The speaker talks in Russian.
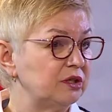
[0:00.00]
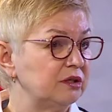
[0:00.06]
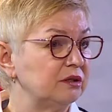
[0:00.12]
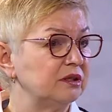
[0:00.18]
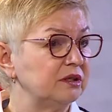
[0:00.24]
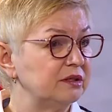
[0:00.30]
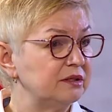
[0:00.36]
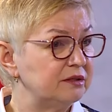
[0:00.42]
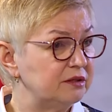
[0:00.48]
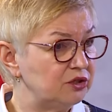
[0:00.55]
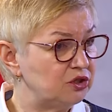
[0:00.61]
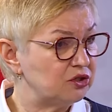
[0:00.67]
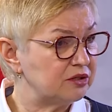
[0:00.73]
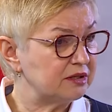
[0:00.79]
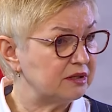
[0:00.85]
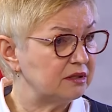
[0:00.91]
и
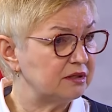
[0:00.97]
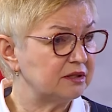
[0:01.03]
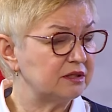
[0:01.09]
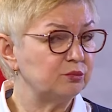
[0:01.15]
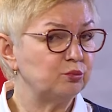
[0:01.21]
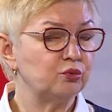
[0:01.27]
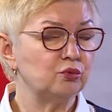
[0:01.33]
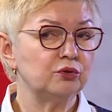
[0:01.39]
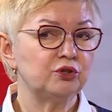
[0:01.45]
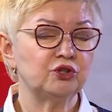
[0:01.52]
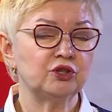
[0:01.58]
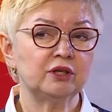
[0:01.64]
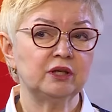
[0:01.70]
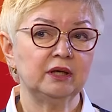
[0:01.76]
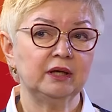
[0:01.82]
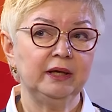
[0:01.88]
логистические
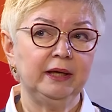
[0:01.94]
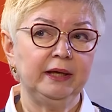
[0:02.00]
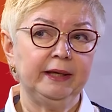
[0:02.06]
цепочки.